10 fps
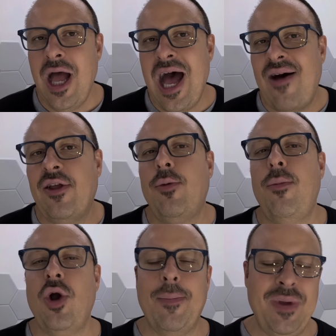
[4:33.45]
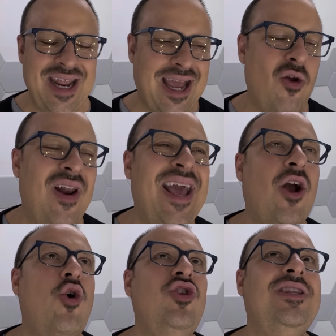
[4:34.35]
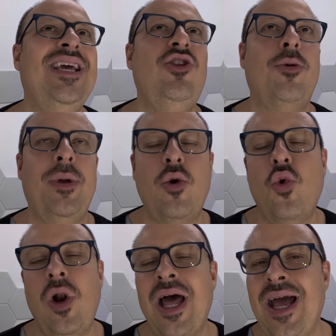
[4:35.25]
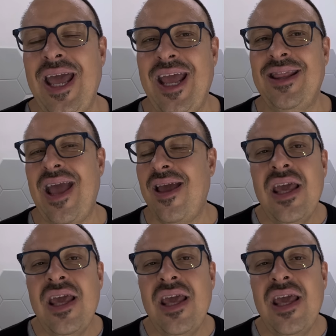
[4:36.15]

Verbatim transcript: ha fatto proprio capire che non è contento per nulla ed è